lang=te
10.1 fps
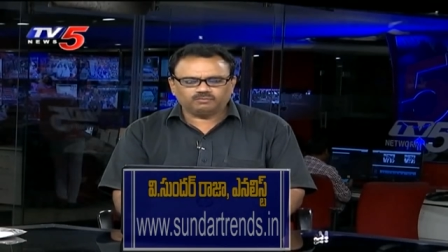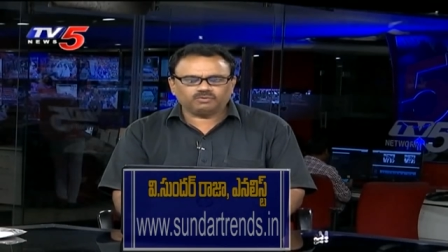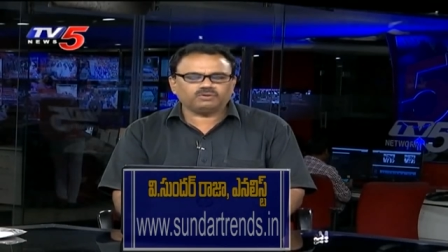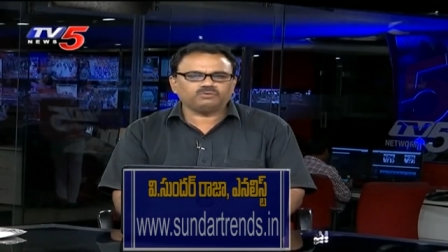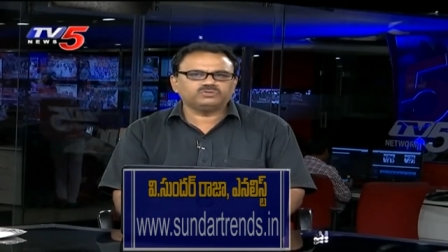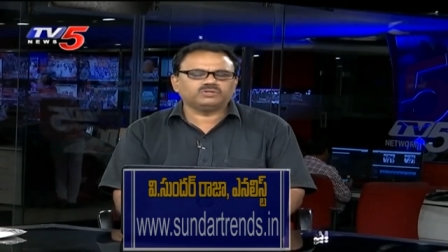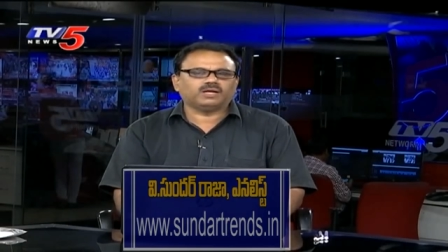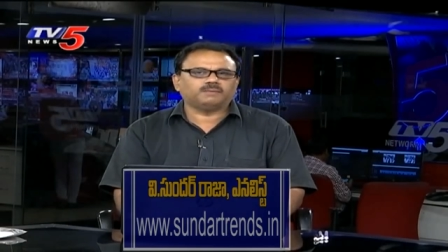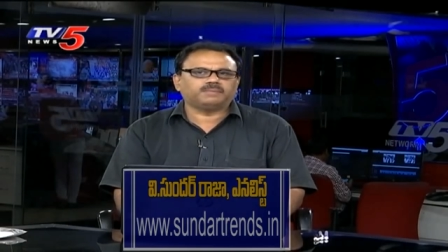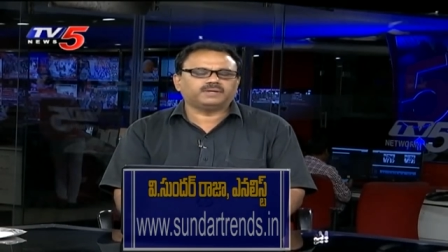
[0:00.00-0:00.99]
ఒకరోజు
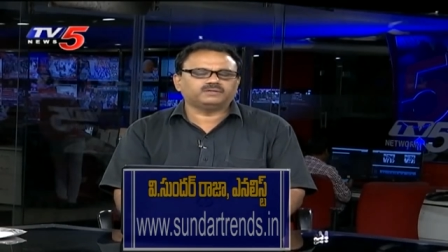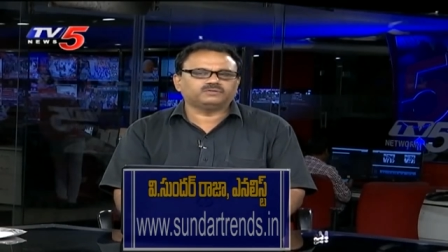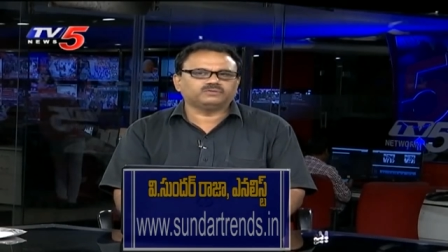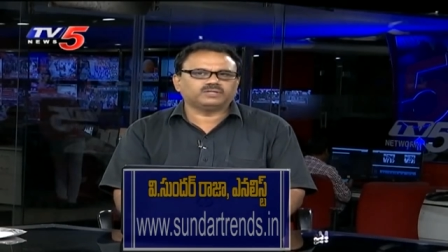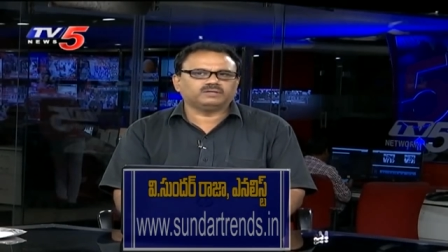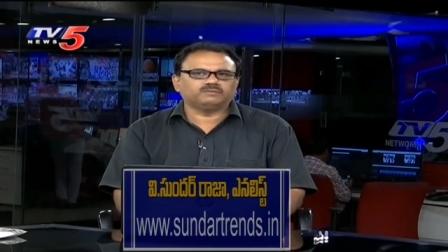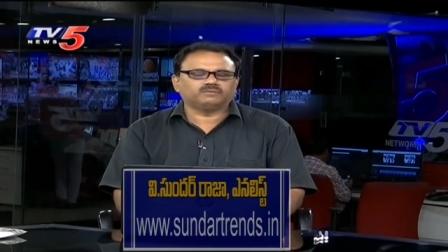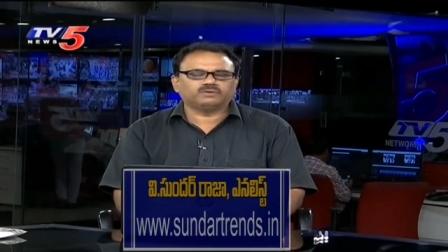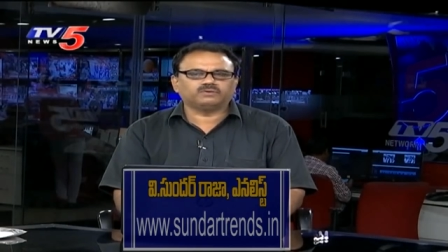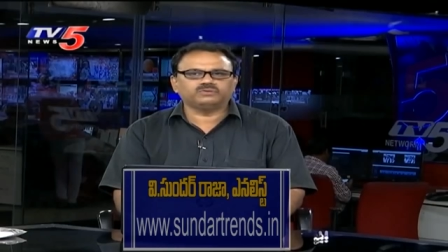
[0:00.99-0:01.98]
అప్ ట్రెండ్ తోటి
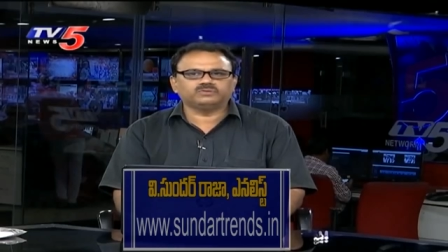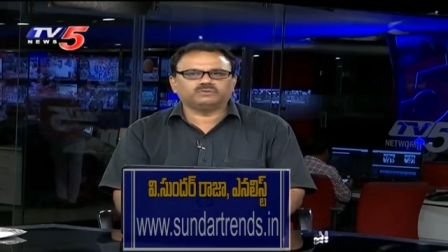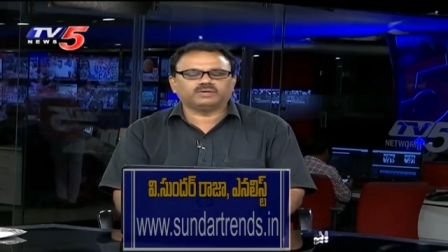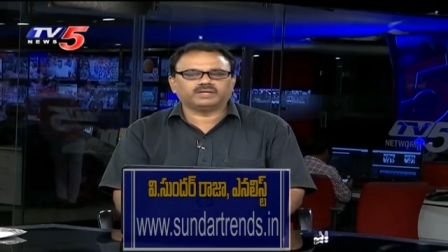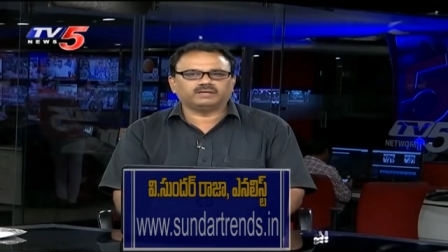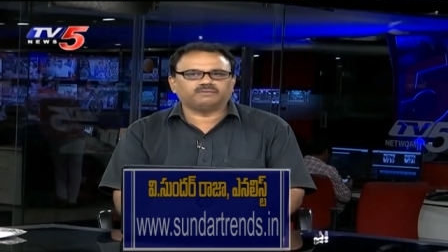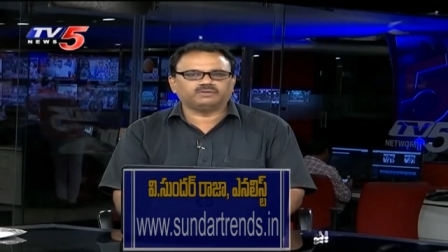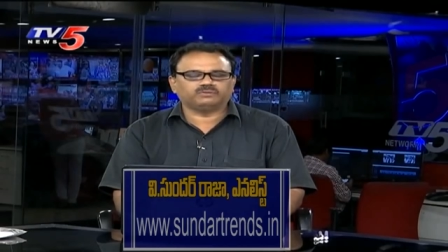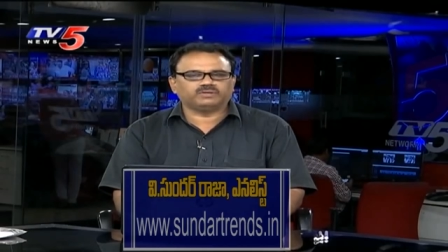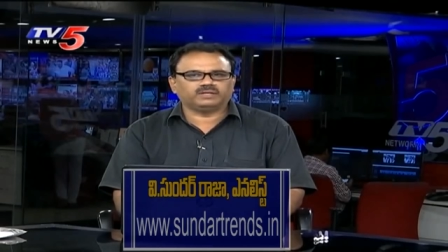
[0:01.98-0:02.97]
ఒకరోజు ఒక
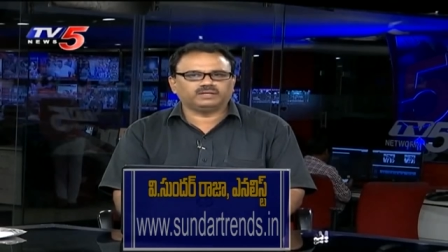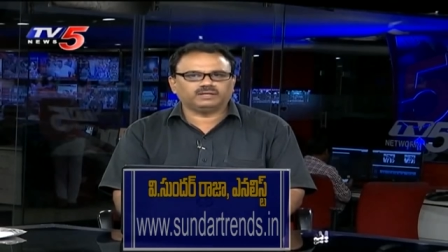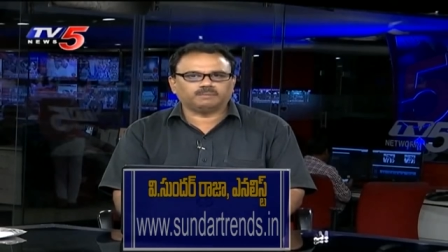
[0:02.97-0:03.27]
రికవరీ తోటి